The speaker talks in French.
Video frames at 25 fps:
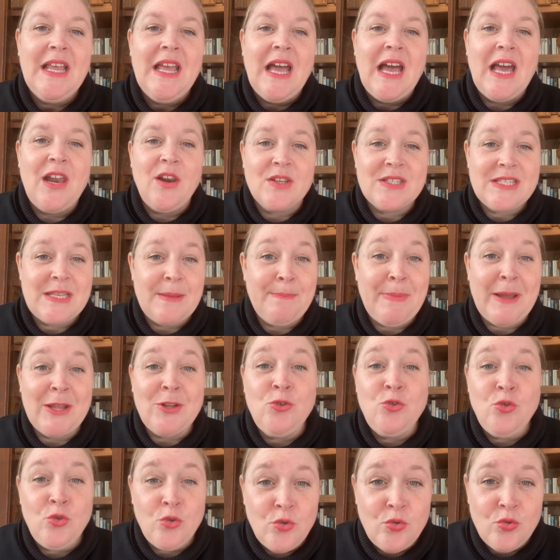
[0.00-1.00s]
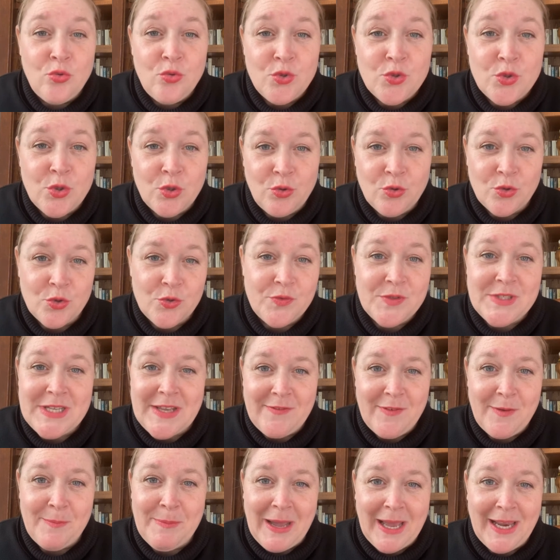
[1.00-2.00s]
Alors c'est pas du tout ce dont je vous
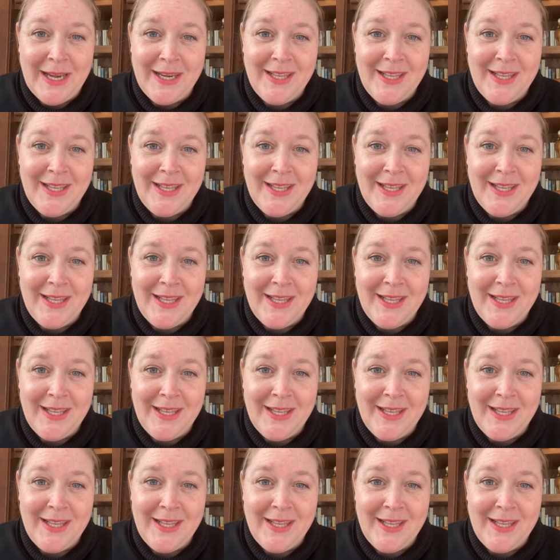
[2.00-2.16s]
avais parlé,